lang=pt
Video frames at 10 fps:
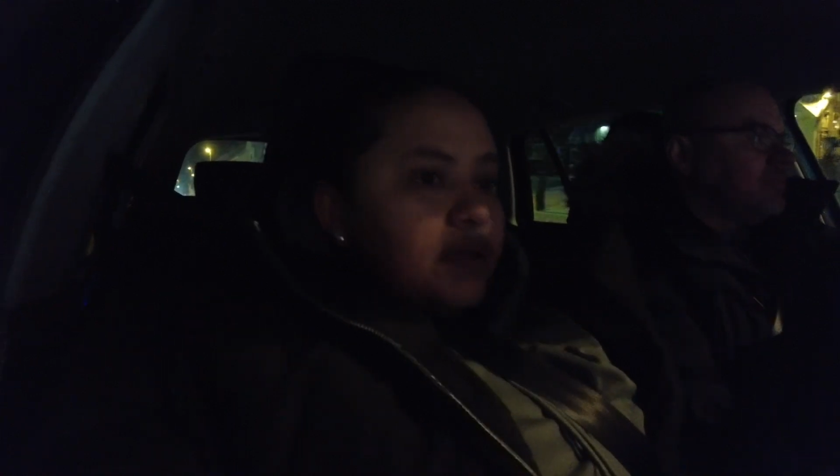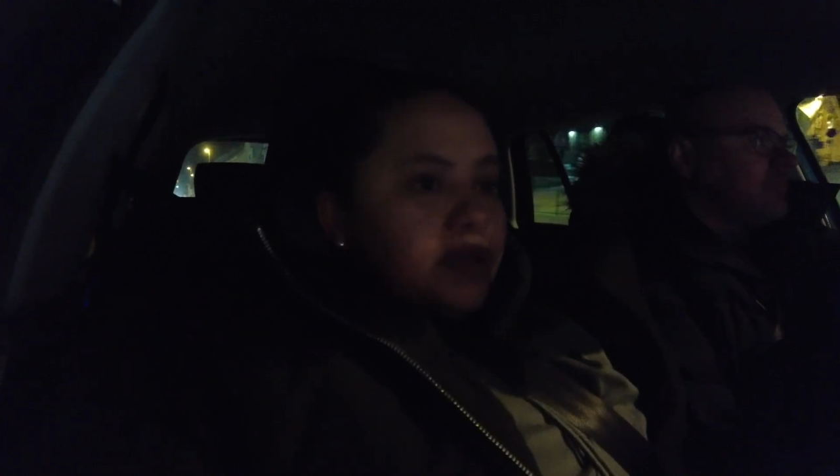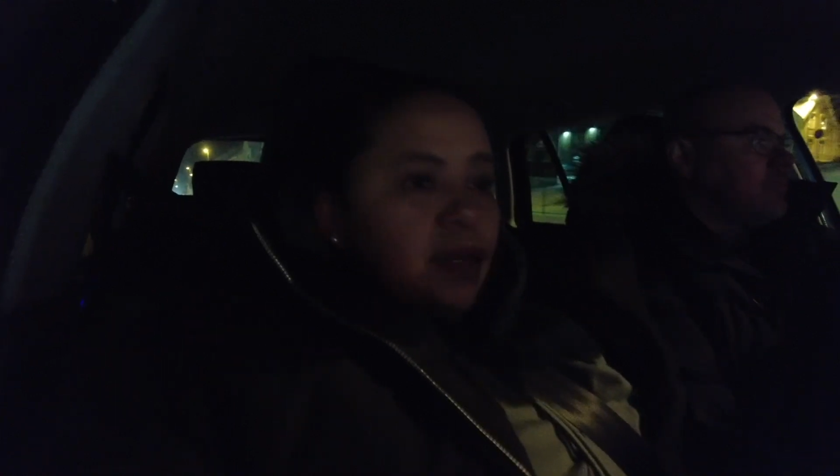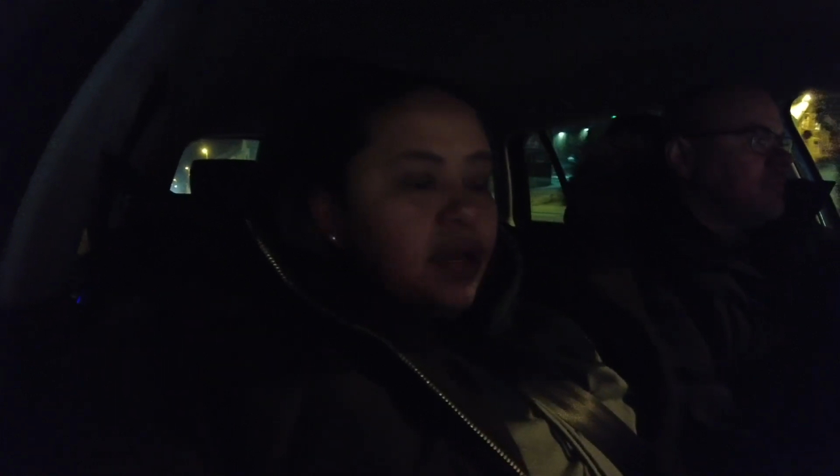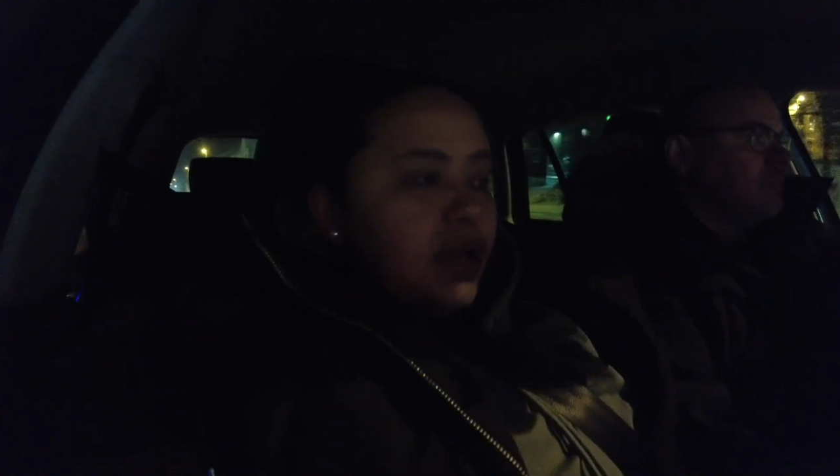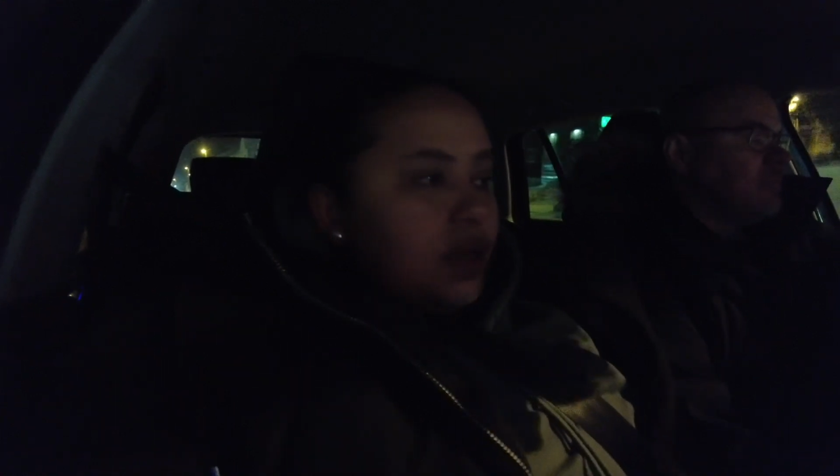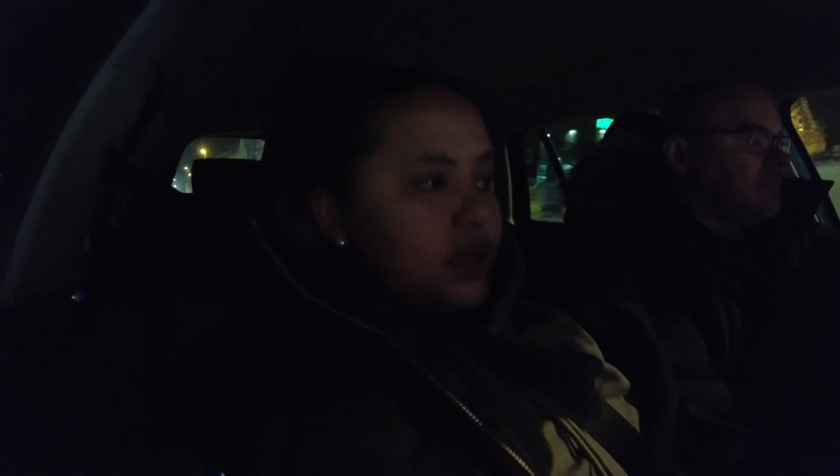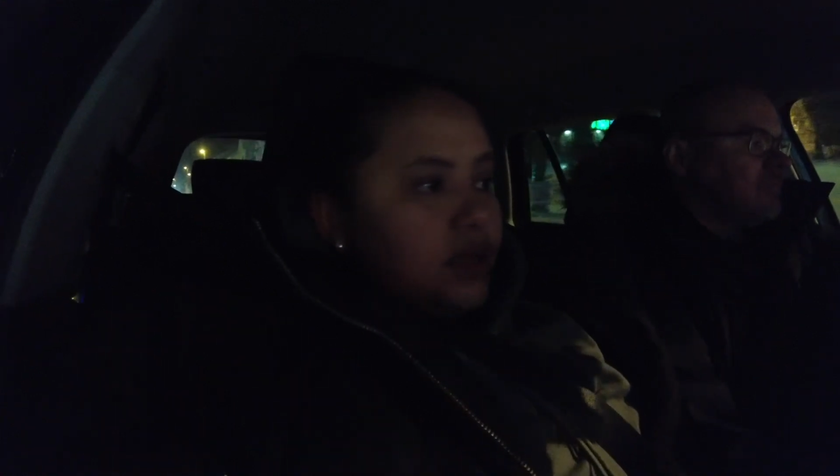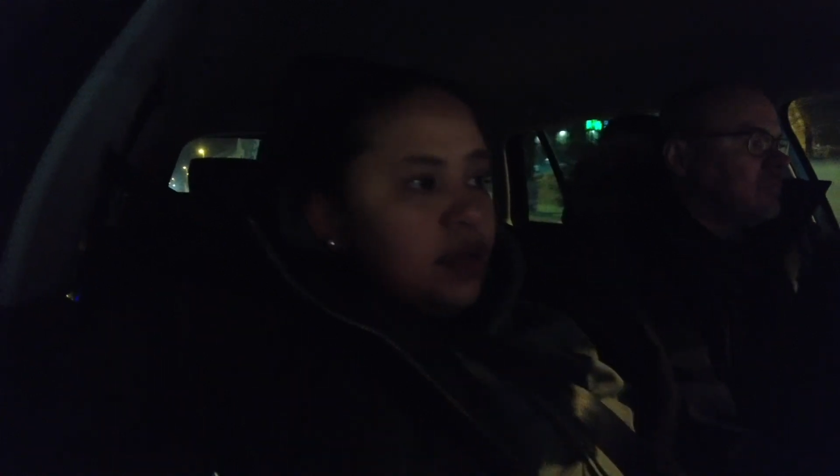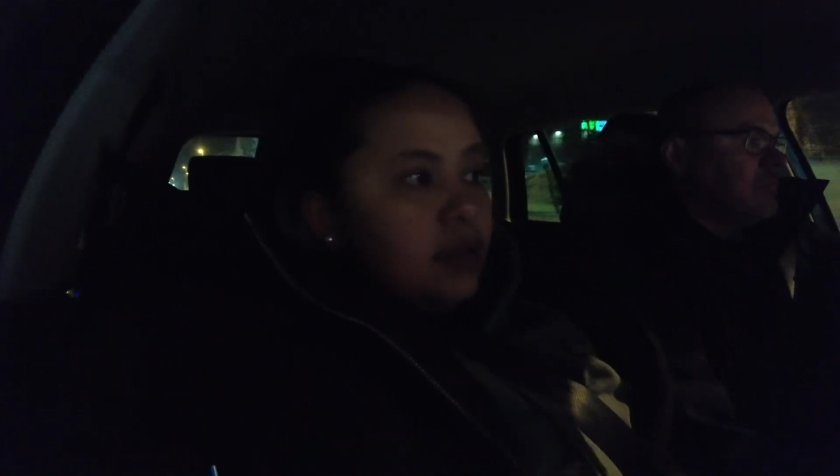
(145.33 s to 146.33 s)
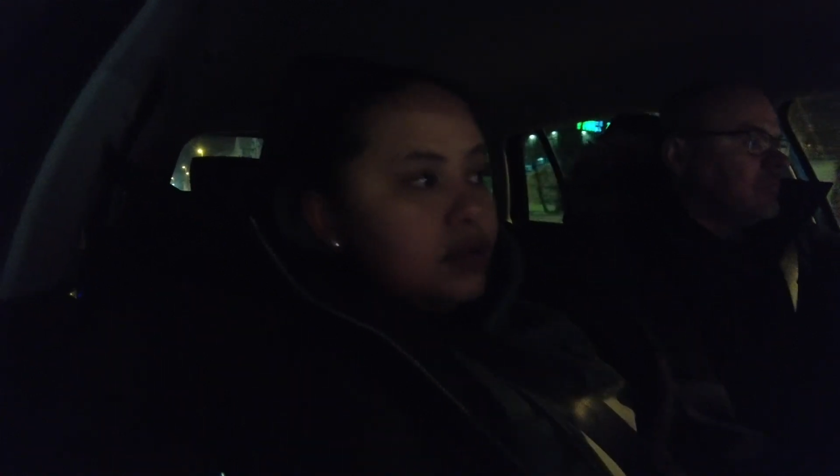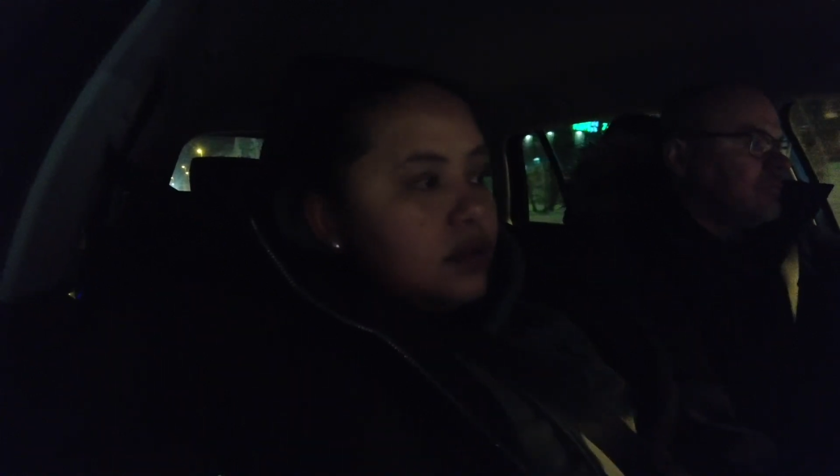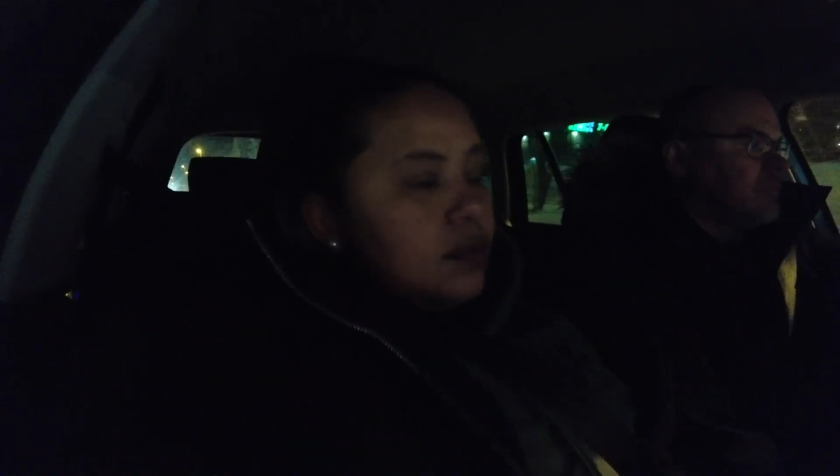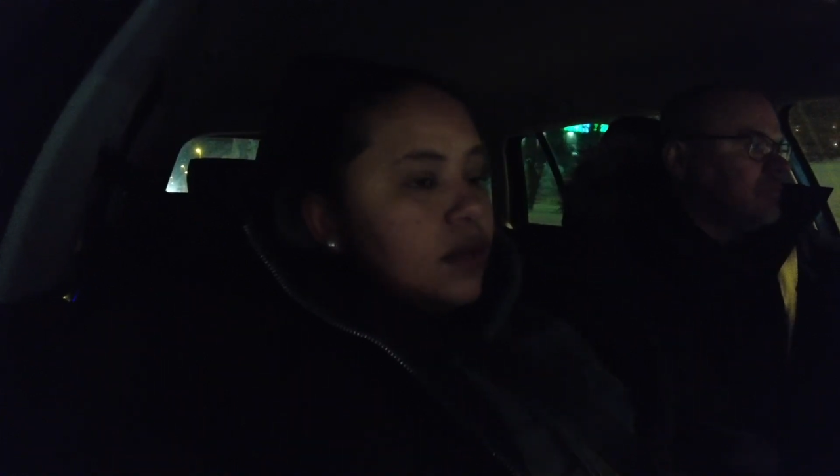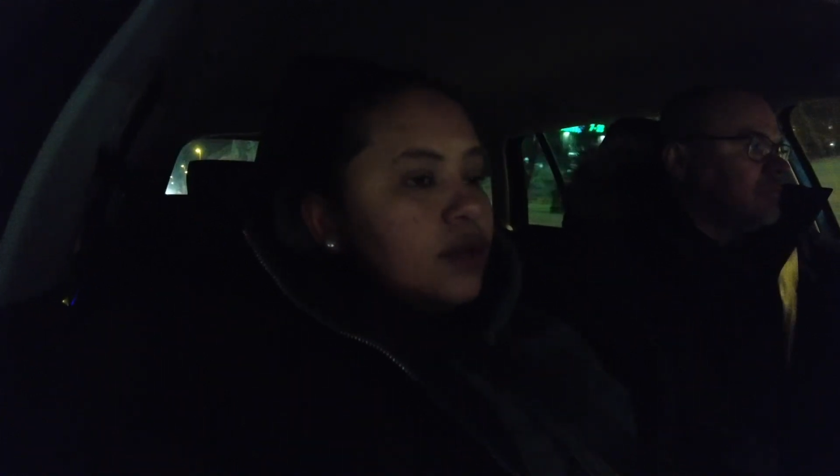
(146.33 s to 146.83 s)
E aí
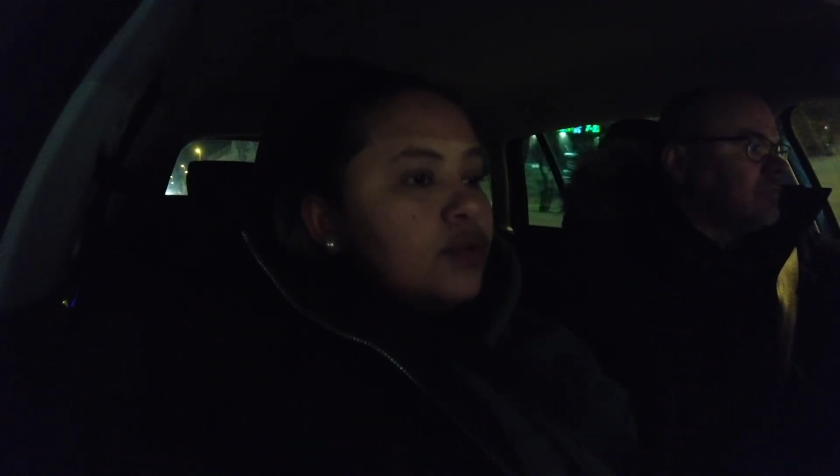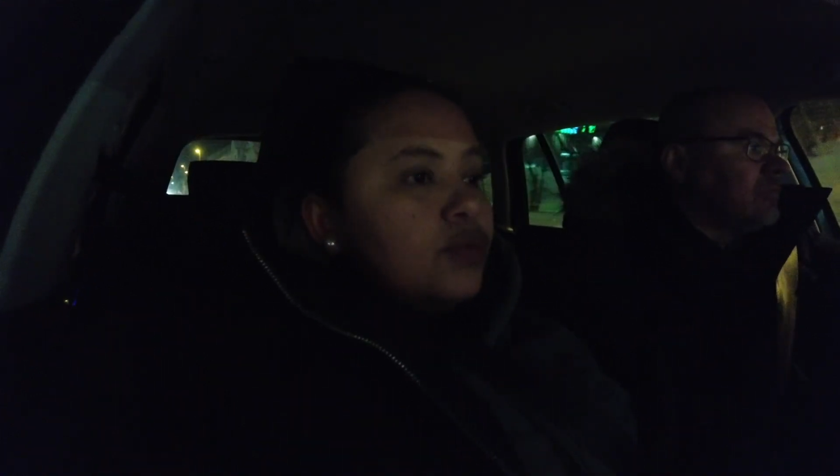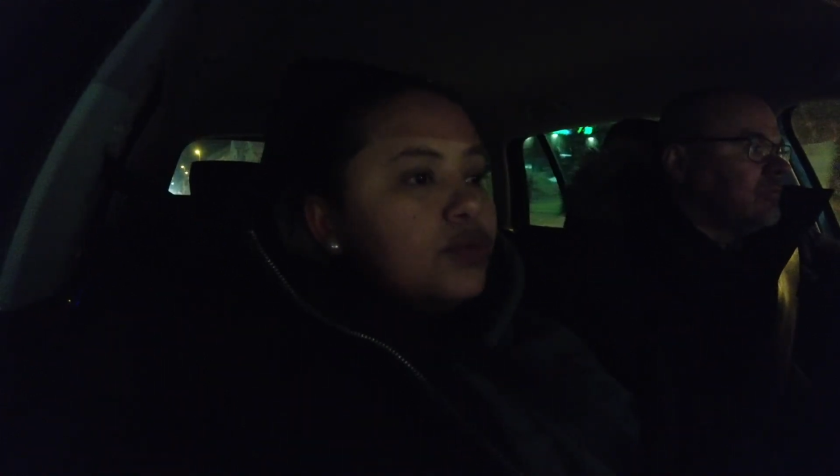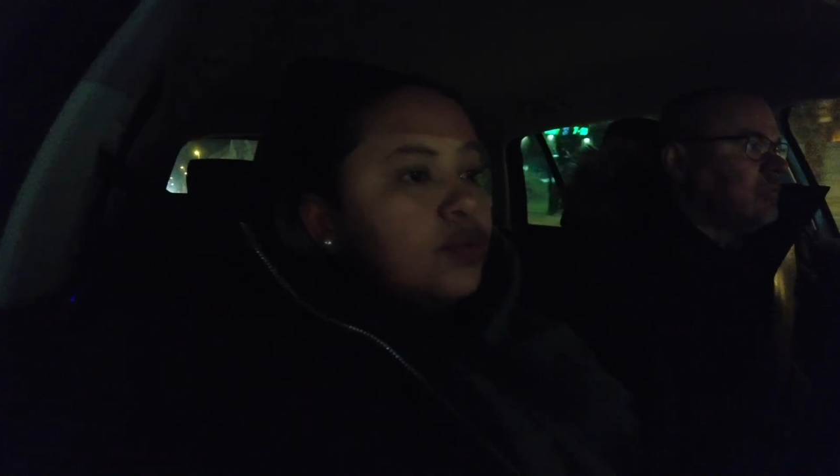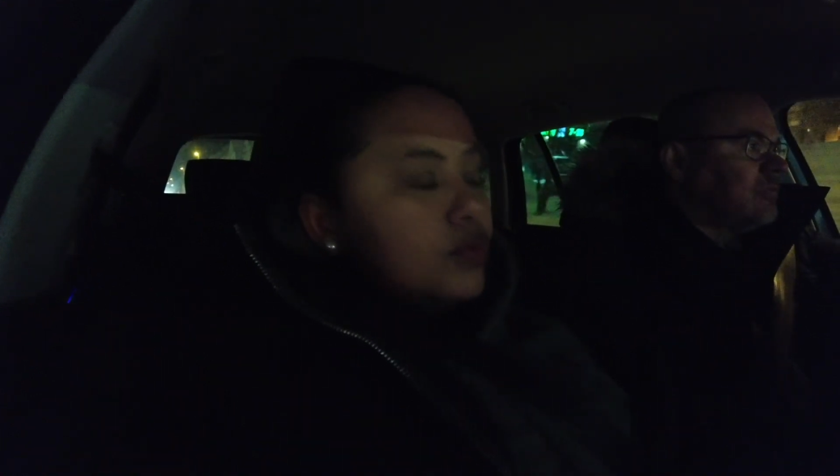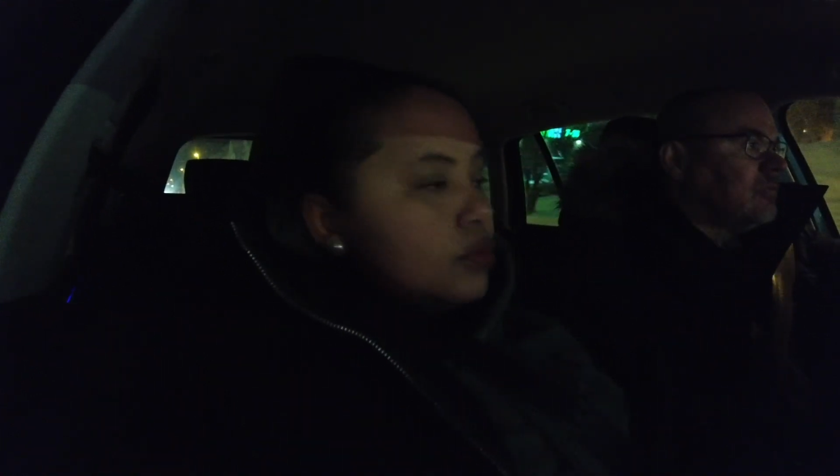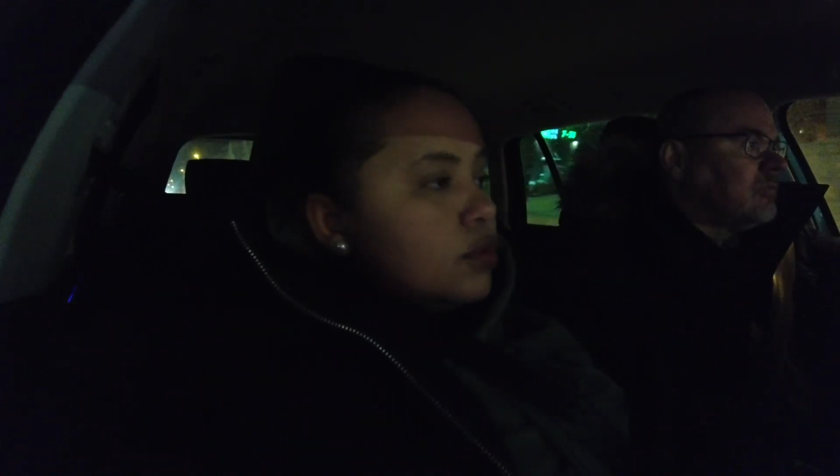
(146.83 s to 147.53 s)
tá tudo